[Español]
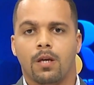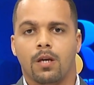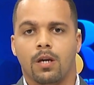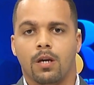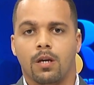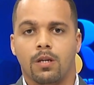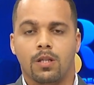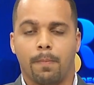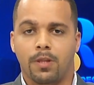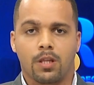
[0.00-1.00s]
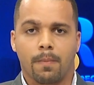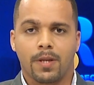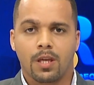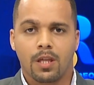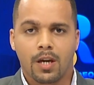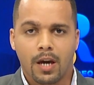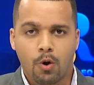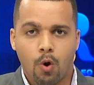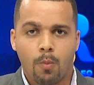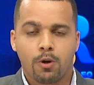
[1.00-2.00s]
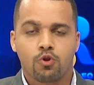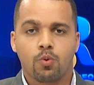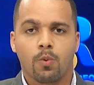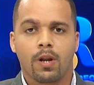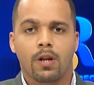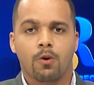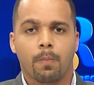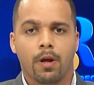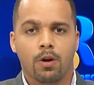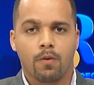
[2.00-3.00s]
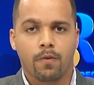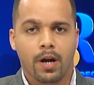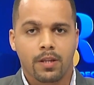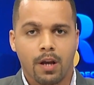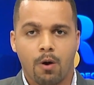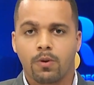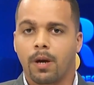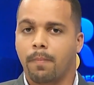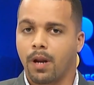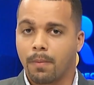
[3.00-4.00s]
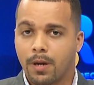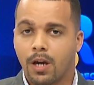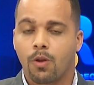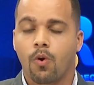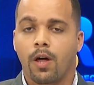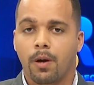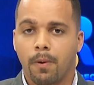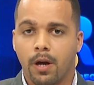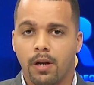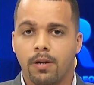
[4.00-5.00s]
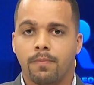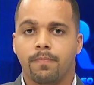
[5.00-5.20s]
Eh, independientemente de que cómo estuvo en los playoffs Cartown, que para mí quedó a deber,